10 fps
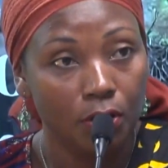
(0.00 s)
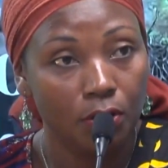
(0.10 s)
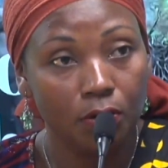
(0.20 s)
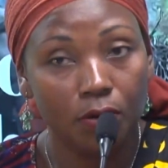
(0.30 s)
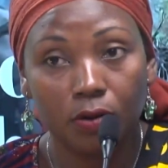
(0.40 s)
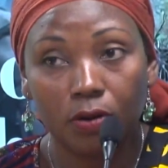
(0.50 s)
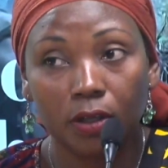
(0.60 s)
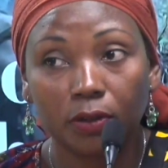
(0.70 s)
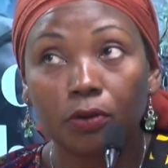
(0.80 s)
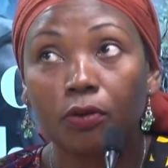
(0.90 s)

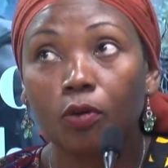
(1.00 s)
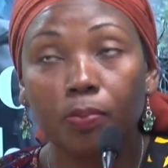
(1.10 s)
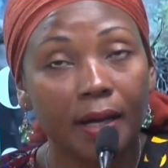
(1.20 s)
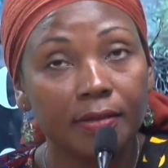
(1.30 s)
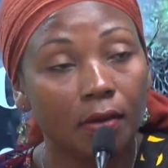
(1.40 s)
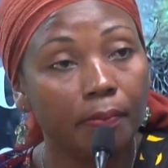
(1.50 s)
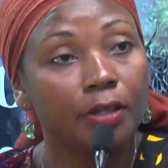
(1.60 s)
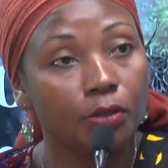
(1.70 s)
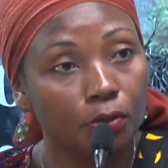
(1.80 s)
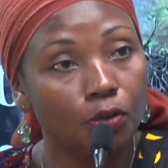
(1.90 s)
en tant qu'opération,
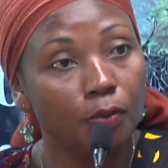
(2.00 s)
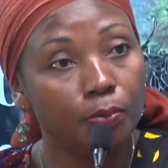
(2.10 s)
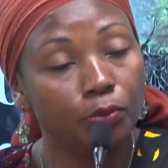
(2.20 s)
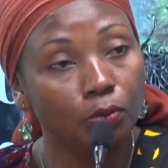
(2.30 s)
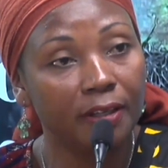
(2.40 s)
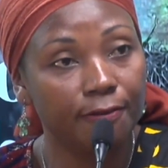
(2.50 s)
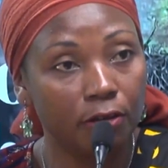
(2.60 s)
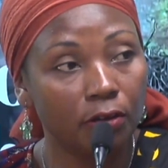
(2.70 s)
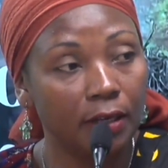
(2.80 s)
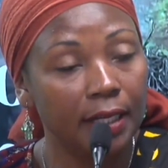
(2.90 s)
mais je, veux plutôt
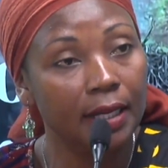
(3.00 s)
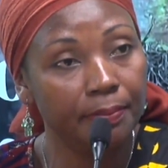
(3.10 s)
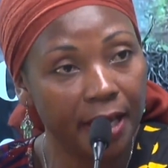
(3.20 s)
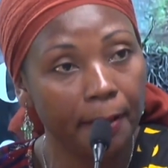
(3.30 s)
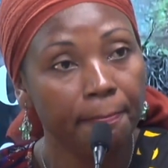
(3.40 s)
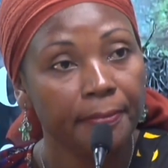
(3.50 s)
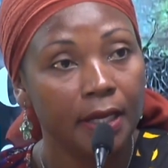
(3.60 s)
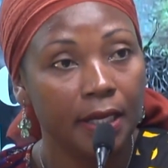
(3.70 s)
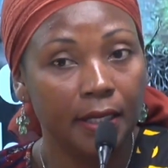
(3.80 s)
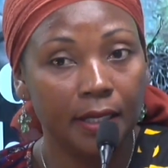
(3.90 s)
défendre les, miens. Mmh.
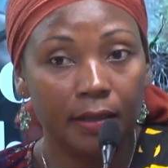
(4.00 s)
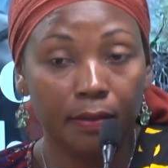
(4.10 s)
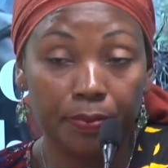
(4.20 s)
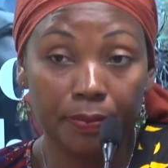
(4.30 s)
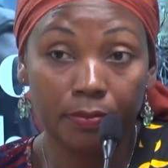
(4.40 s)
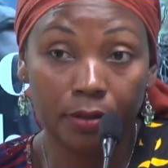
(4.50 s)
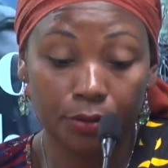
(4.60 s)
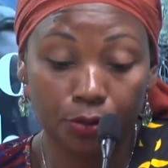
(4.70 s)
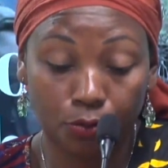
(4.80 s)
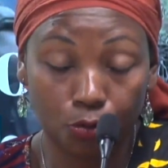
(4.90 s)
Et, et puis,
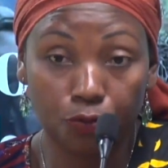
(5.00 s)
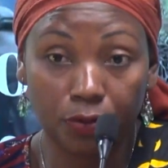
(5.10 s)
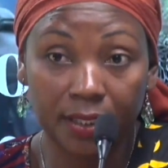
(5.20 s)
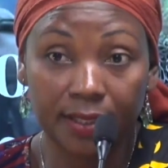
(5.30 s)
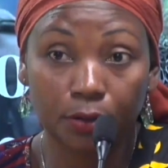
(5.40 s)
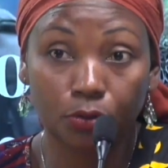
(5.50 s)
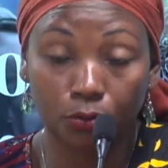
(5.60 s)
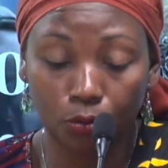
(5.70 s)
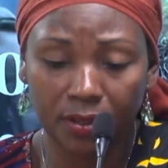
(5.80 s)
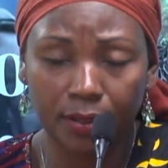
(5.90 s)
ce que je voulais dire
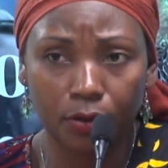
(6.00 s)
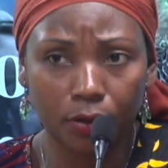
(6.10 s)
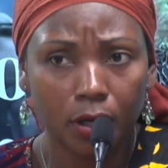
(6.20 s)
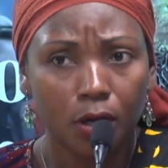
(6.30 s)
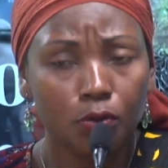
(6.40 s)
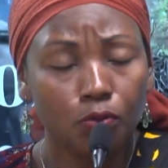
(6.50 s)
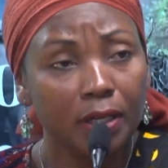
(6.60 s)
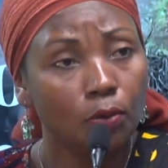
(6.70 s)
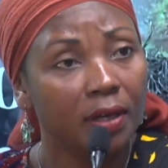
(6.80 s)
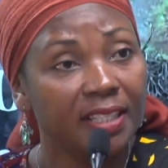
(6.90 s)
surtout, c'est que nous,
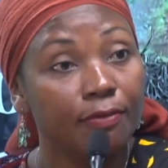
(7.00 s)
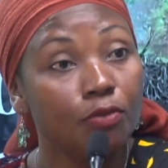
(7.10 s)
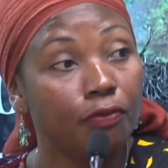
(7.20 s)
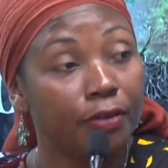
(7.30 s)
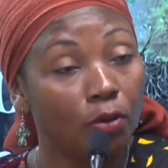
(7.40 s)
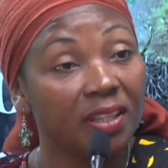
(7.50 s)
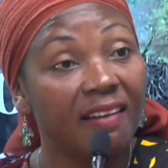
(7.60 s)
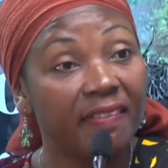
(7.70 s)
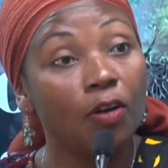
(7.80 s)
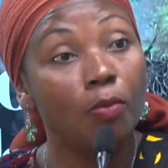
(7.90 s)
les collectifs, nous faisons un
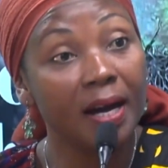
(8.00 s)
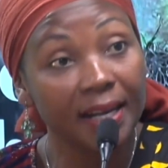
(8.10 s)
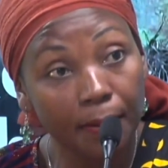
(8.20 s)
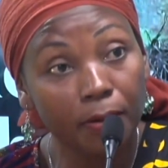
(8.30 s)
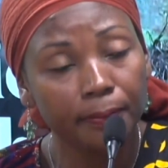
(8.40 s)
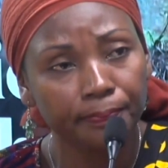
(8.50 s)
travail remarquable